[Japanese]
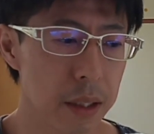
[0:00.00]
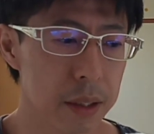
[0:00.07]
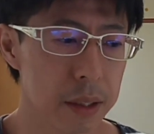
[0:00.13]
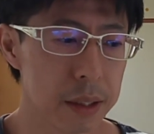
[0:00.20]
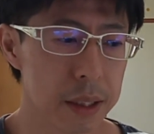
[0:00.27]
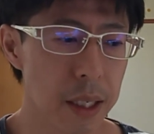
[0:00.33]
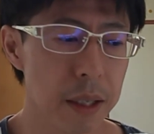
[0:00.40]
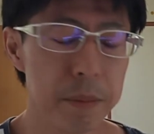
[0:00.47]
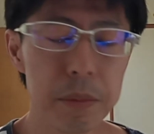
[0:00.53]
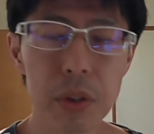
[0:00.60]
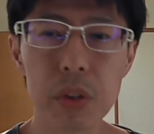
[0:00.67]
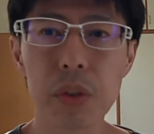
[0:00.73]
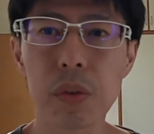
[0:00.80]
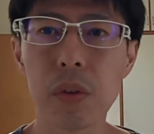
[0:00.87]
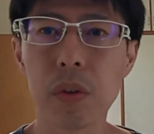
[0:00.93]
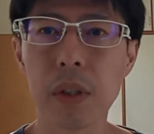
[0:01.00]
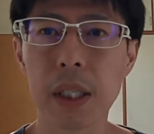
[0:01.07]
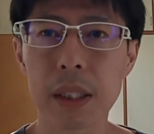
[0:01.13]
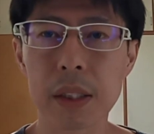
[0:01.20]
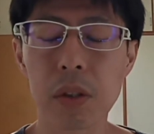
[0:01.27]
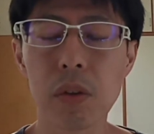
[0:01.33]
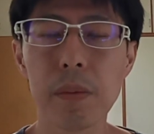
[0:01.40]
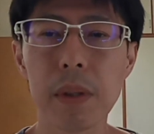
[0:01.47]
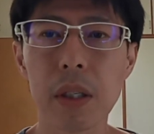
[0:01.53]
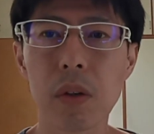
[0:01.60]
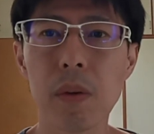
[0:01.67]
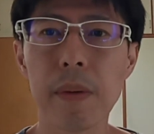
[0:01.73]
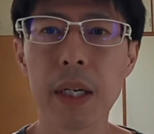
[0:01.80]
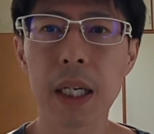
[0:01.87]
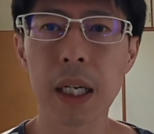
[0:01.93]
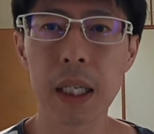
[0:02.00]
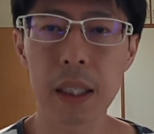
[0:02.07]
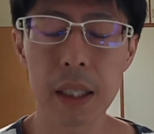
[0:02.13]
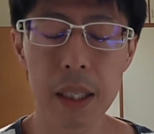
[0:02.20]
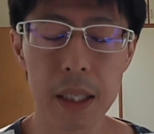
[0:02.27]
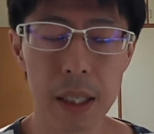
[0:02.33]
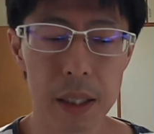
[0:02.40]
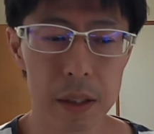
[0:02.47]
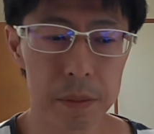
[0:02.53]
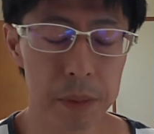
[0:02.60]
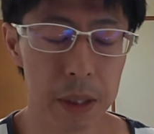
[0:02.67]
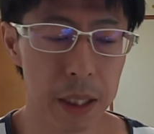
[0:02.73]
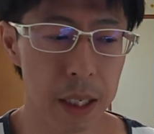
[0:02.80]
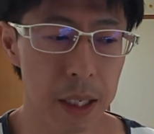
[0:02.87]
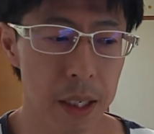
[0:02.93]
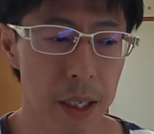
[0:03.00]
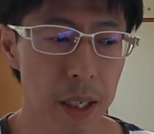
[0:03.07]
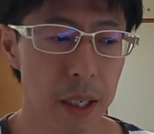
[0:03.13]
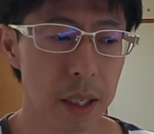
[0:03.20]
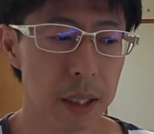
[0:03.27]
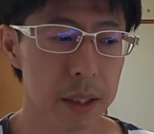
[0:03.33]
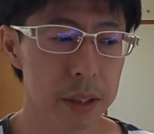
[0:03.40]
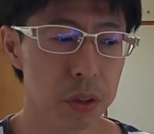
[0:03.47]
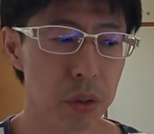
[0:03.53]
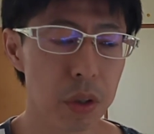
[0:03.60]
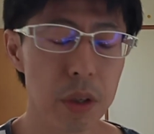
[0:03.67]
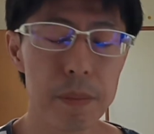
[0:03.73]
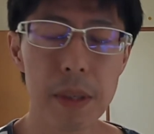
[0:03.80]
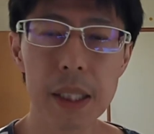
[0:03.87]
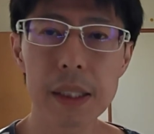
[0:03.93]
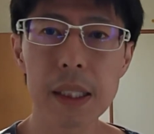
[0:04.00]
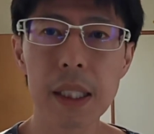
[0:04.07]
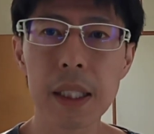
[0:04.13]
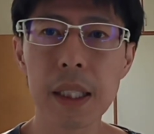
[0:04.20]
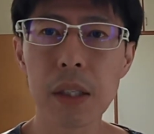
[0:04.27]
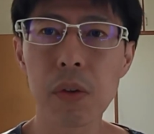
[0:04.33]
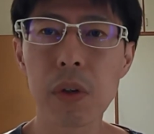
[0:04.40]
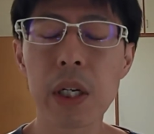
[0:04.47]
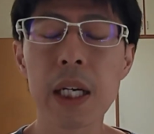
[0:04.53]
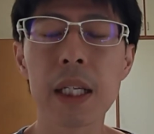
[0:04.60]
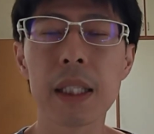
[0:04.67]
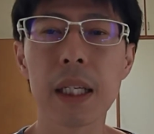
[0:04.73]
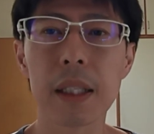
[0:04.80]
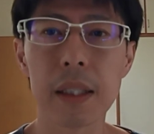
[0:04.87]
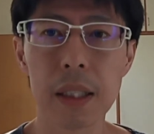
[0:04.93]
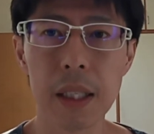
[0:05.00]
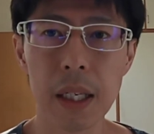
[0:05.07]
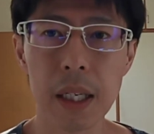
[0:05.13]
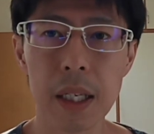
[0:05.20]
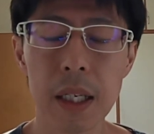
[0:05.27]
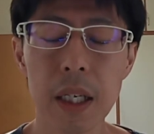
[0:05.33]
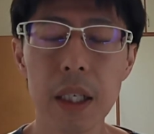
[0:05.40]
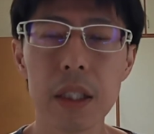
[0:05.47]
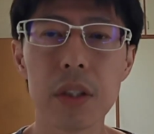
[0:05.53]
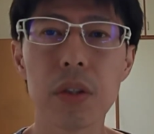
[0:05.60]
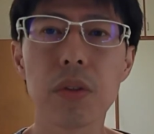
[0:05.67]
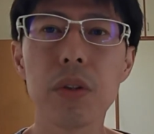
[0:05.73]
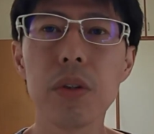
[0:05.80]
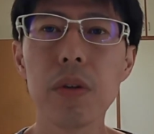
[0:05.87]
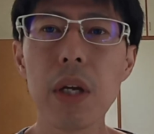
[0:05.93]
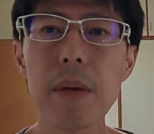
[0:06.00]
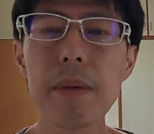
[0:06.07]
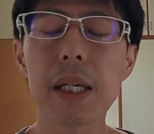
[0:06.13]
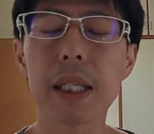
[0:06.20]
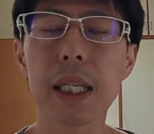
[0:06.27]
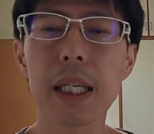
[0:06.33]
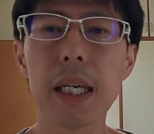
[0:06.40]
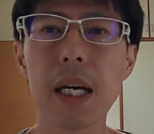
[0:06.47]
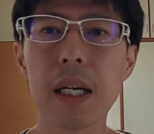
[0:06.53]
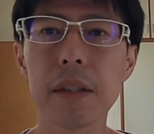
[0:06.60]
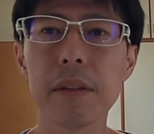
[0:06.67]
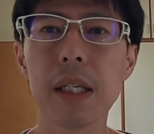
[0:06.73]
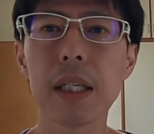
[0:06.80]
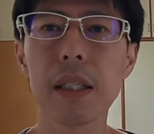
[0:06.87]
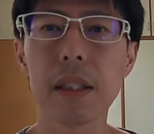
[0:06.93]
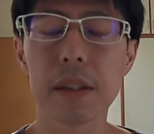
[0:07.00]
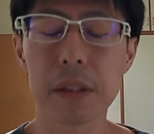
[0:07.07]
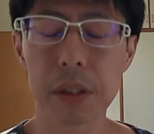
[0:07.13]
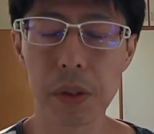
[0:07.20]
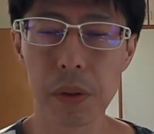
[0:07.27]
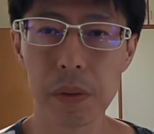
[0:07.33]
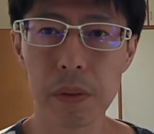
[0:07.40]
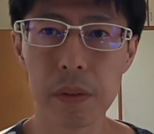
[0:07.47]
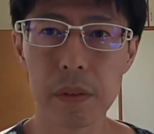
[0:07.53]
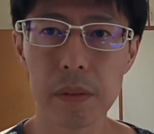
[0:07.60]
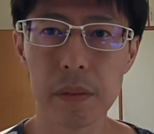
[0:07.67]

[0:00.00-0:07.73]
えー、税務署の方はそこまで細かい金額まで、書類回されてこられたって、書類の山が出来上がるだけなんですよ。